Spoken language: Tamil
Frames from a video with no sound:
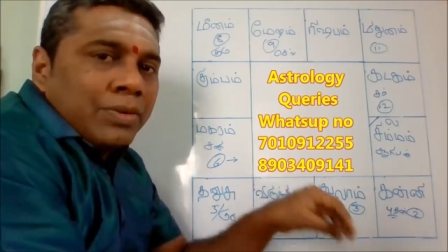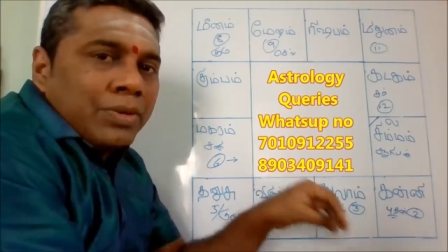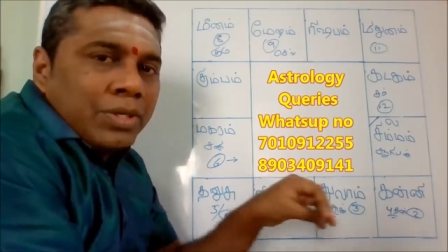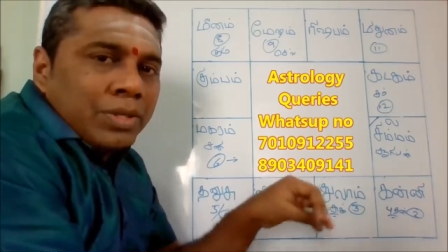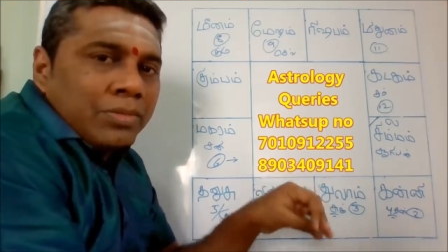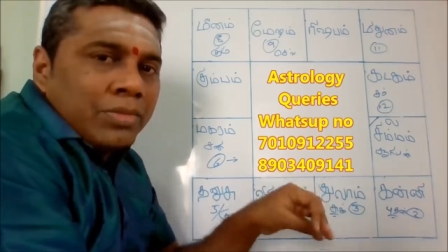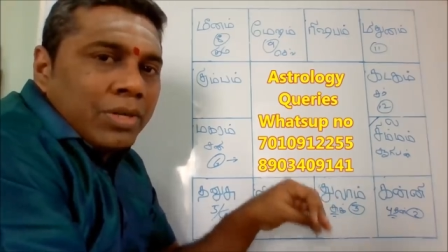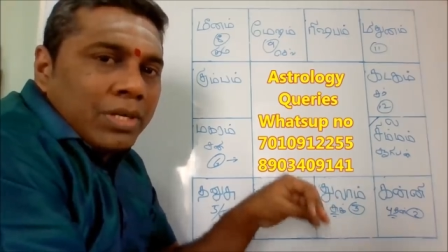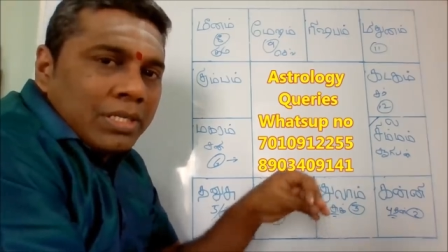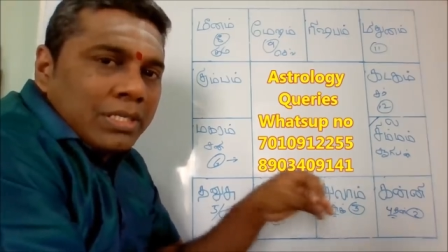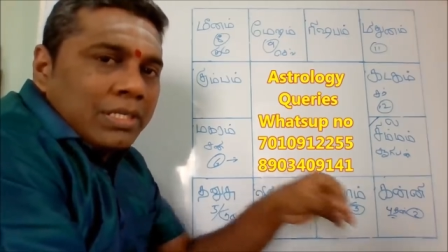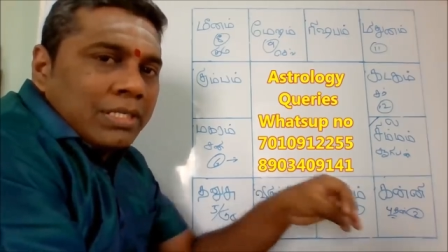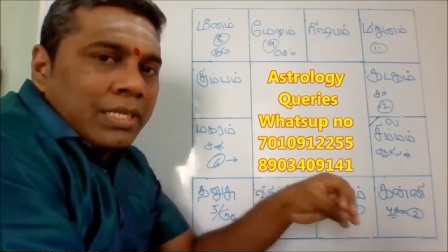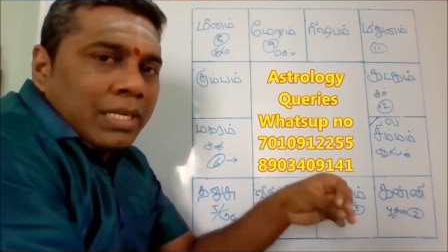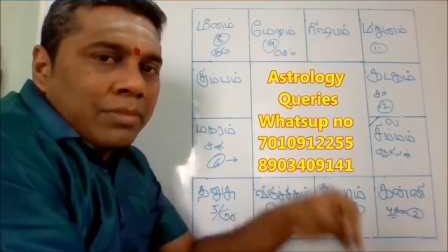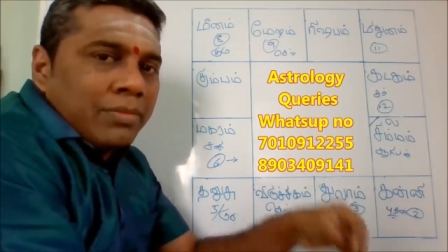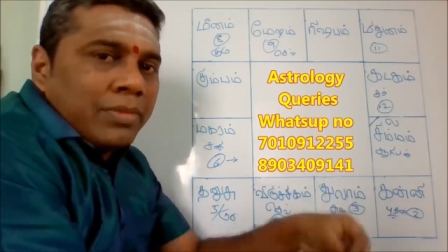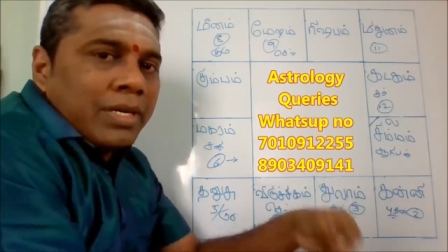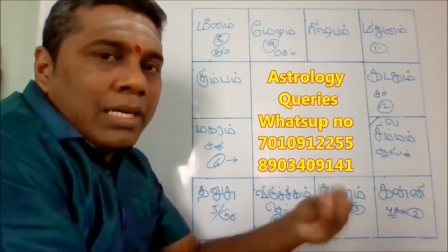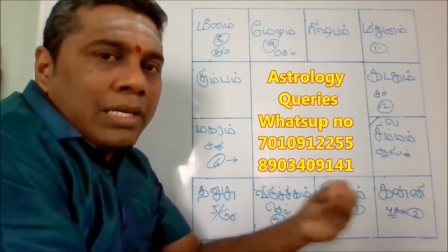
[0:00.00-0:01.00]
கொடுக்கும் பொழுது
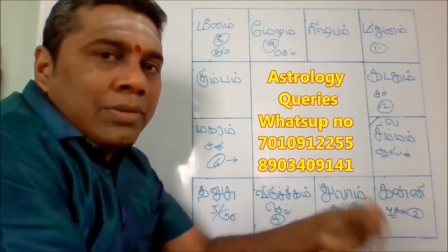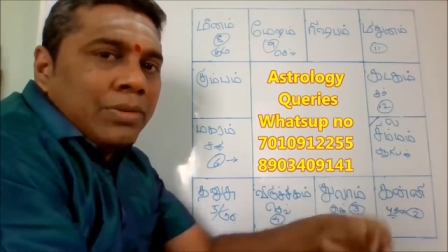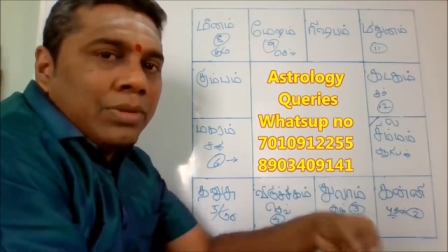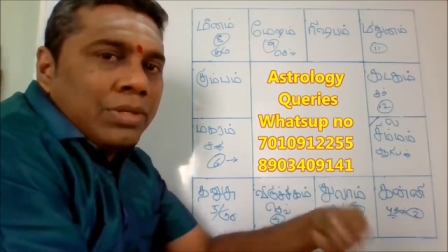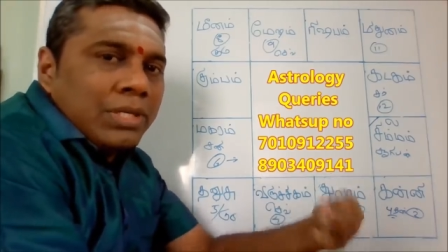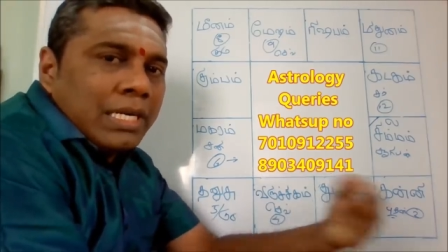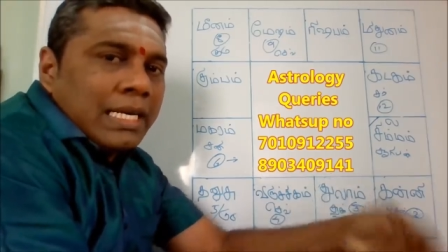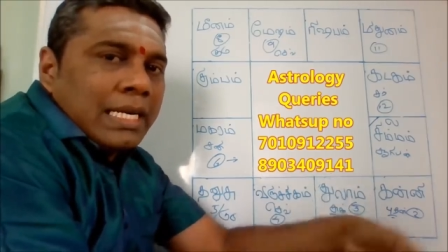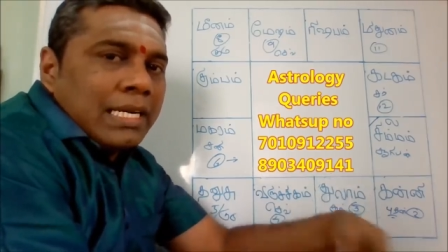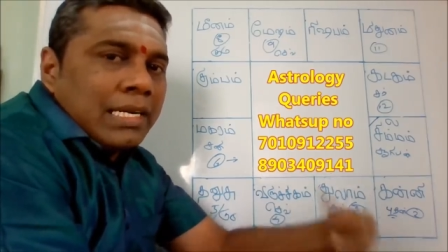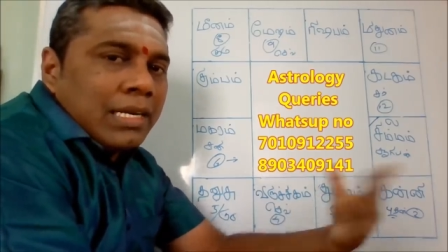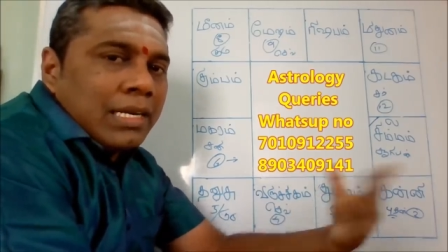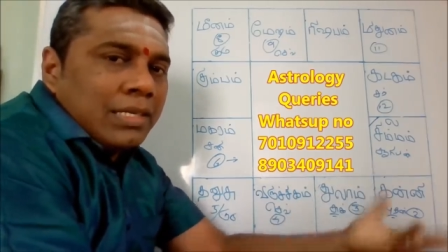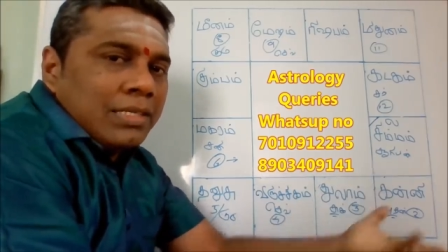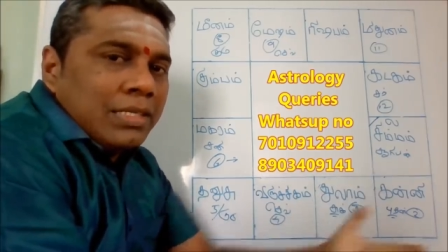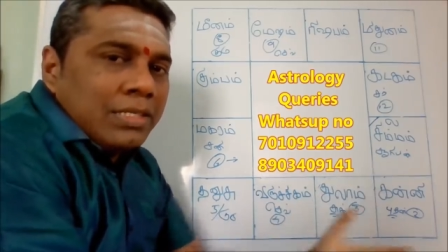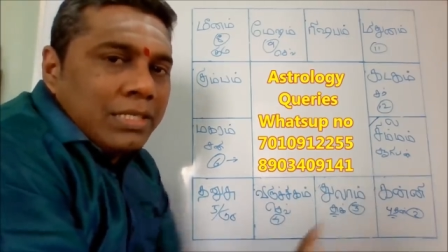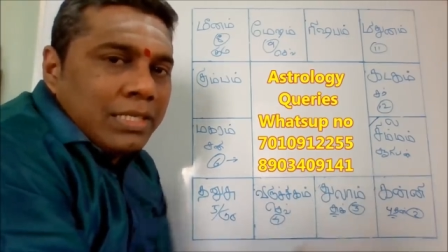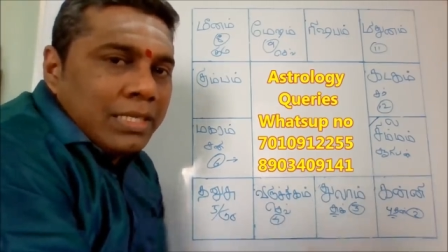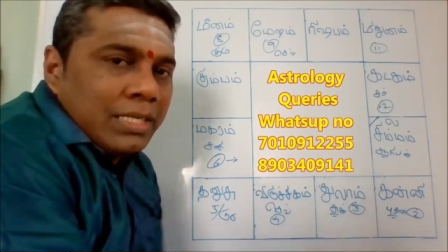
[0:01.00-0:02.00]
சிரமங்களை கொடுத்துக்கிட்டே நல்லா
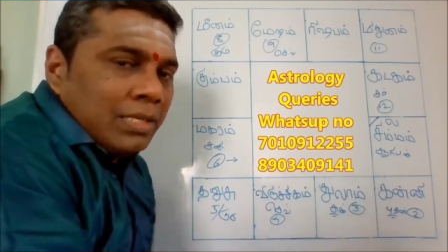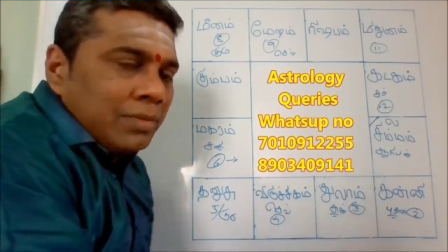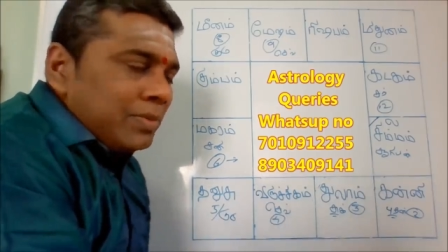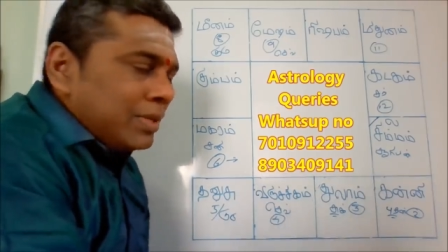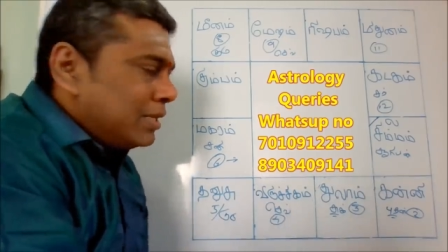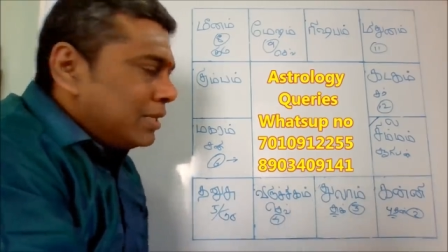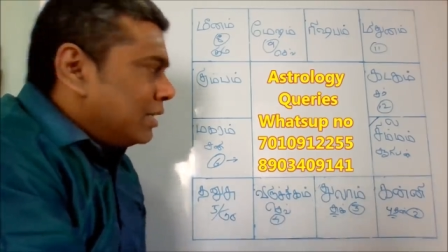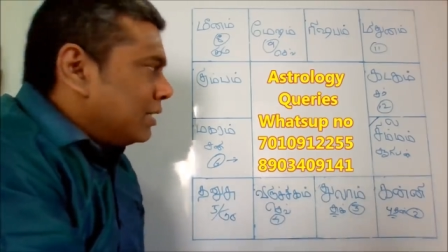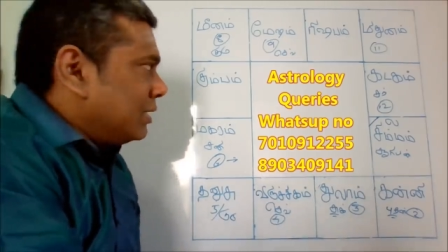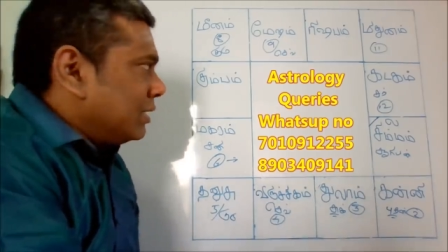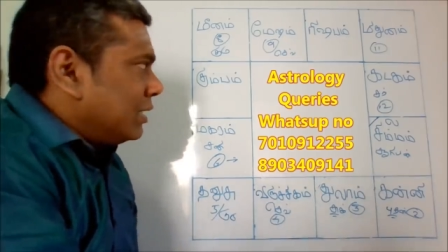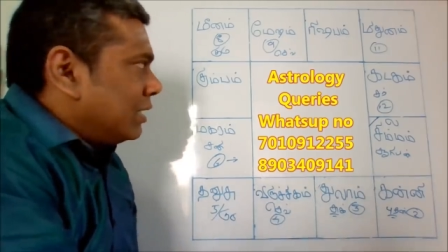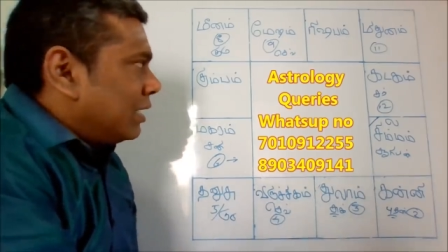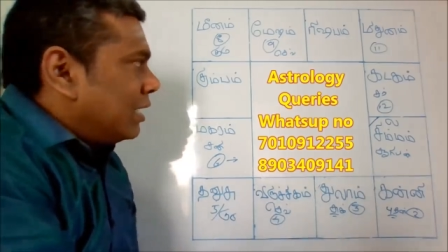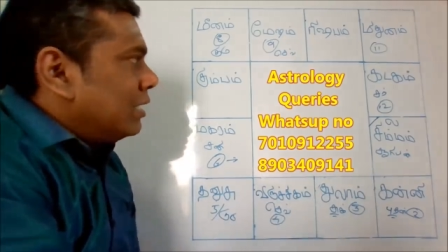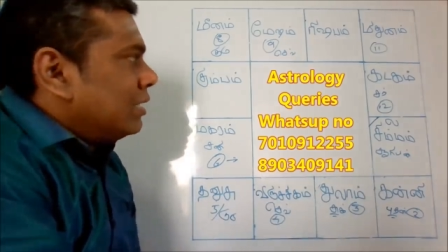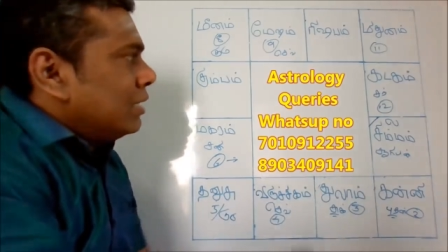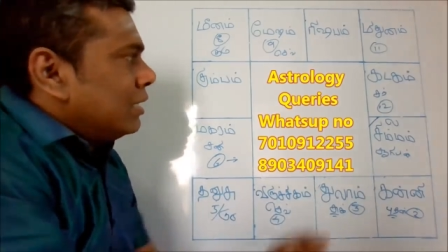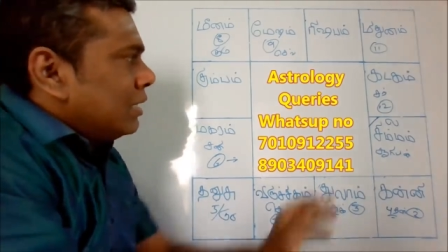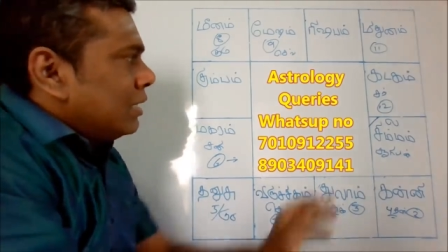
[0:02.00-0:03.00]
செஞ்சுக்கிட்டு இருப்பார்னு
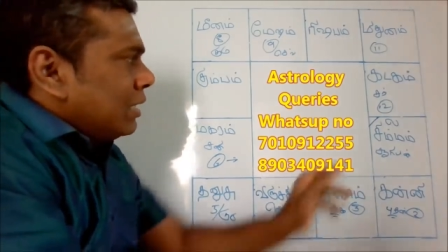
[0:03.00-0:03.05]
எடுத்துக்கலாம்